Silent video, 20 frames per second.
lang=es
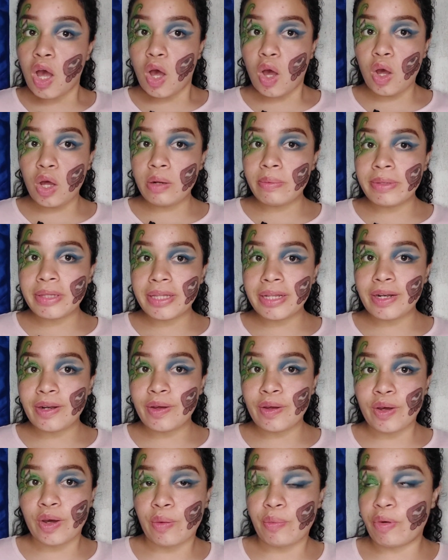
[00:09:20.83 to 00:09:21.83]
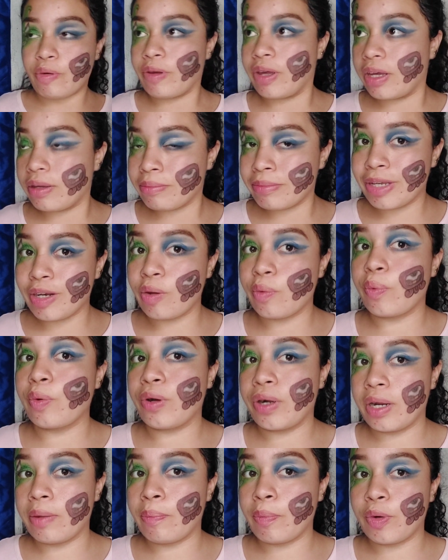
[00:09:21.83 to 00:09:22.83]
Olvídenlo, como ven me lo
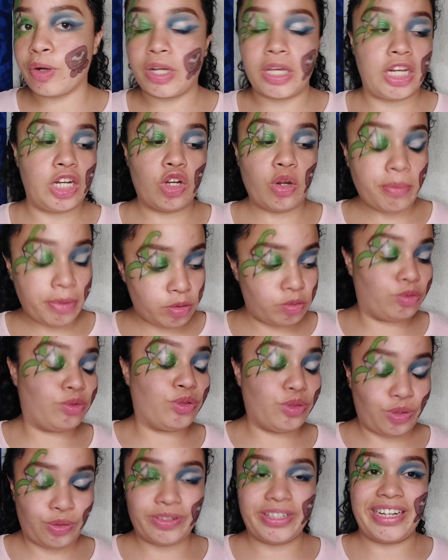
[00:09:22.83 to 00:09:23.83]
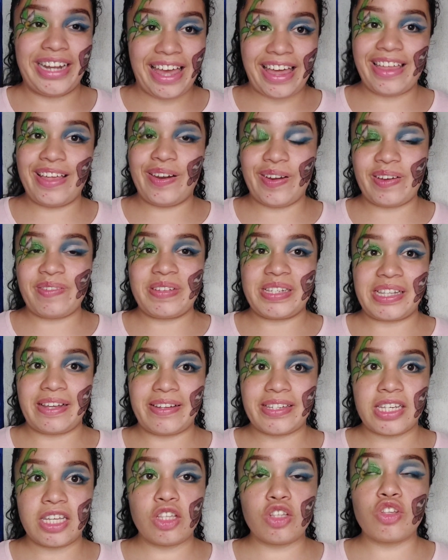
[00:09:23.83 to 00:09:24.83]
borré porque no me gustó nada de lo que me
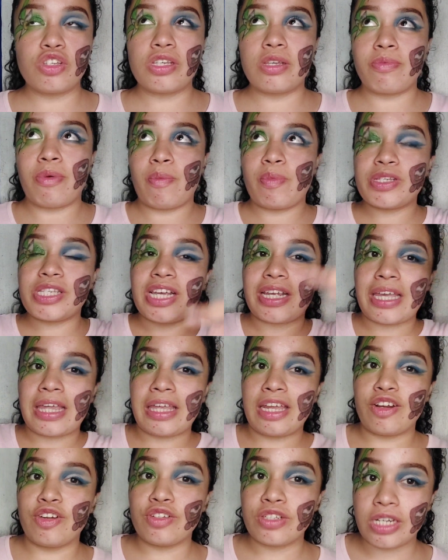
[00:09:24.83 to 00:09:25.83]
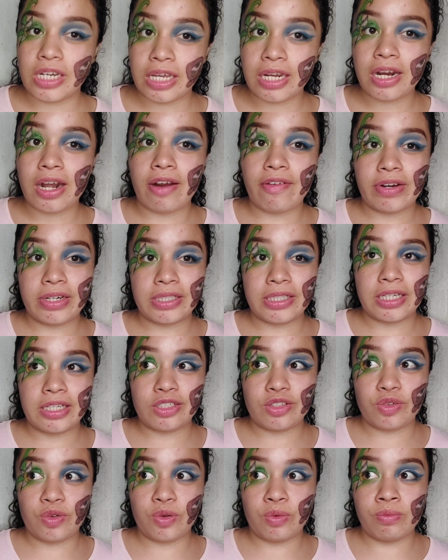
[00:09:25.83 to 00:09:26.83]
estaba haciendo, entonces vamos a añadirnos glitter a ver si
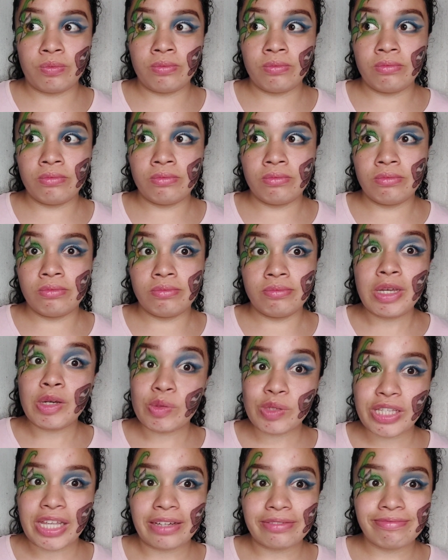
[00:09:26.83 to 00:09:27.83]
eso me gusta.